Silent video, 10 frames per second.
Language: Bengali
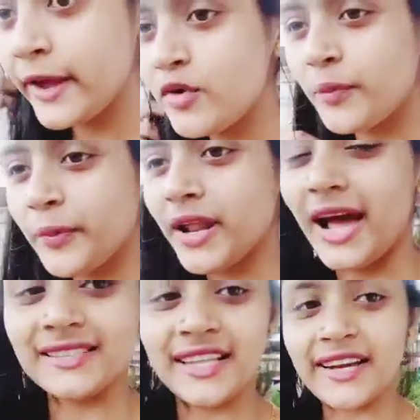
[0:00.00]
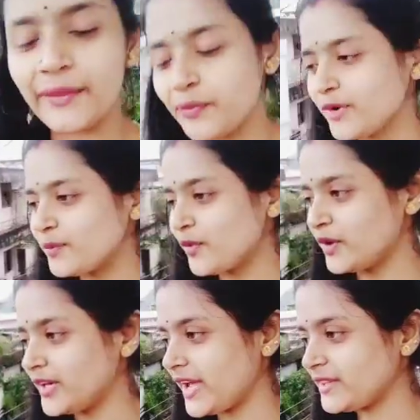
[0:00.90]
এই উপরে আসলে না পুরো
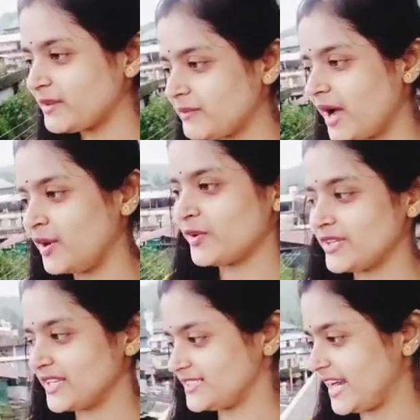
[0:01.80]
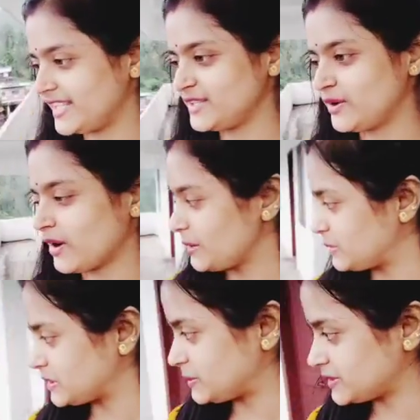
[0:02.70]
মনটা একদম ভালো হয়ে যায় সারাদিন ঘরে
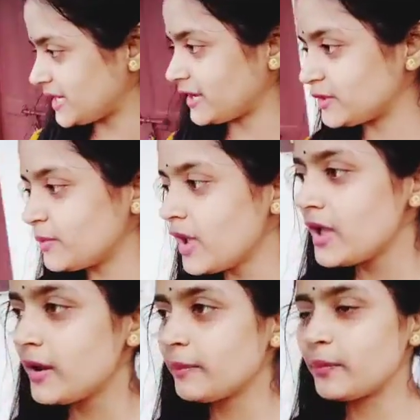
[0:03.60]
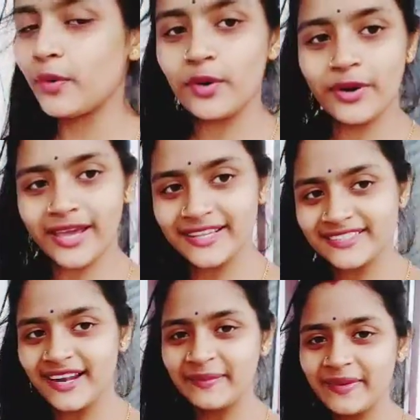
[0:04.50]
বসে বসে একদম বোর হয়ে
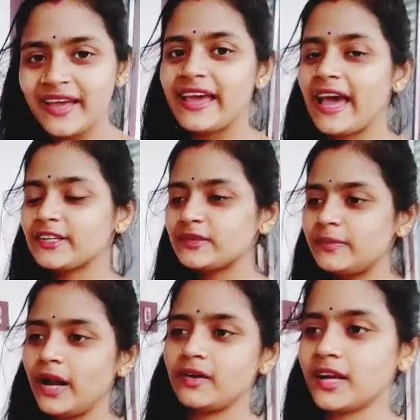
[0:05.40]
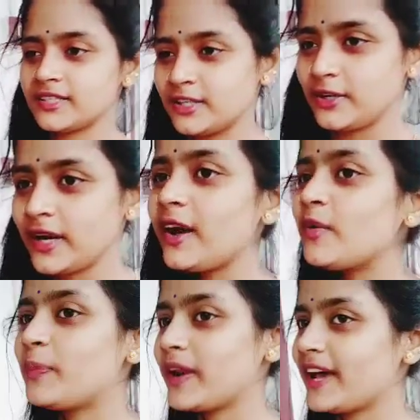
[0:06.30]
গেছিলাম একদম ভালো লাগছিল না
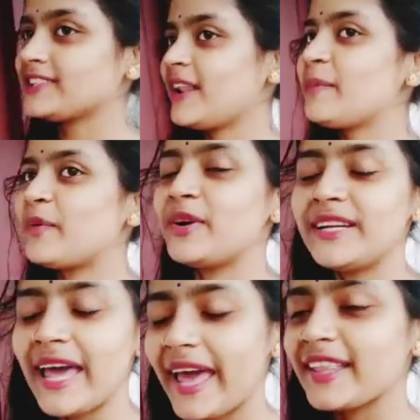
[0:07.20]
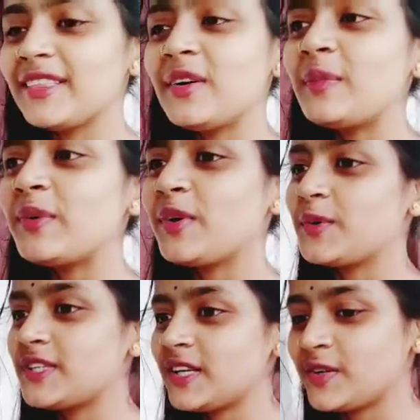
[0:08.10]
উপরে আসলাম মনটা একদম
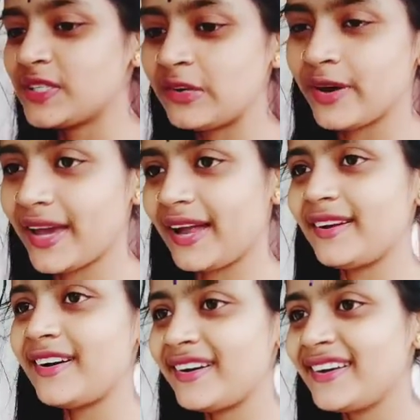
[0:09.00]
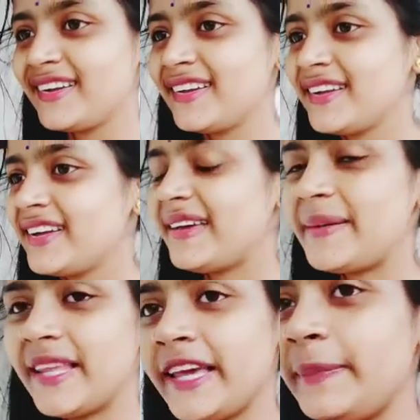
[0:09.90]
খুশি খুশি হয়ে গেল
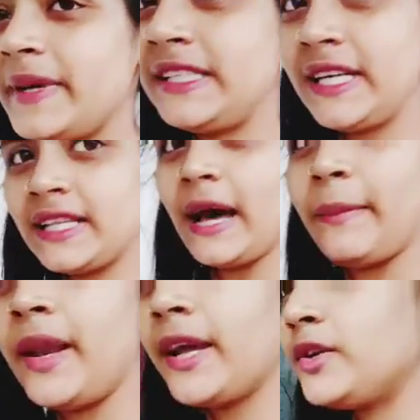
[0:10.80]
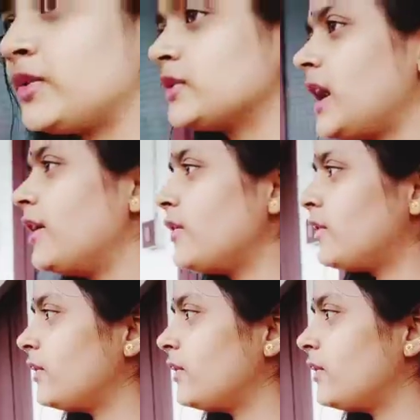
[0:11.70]
এবার দেখি বৃষ্টিটা থামলে একটু কোথাও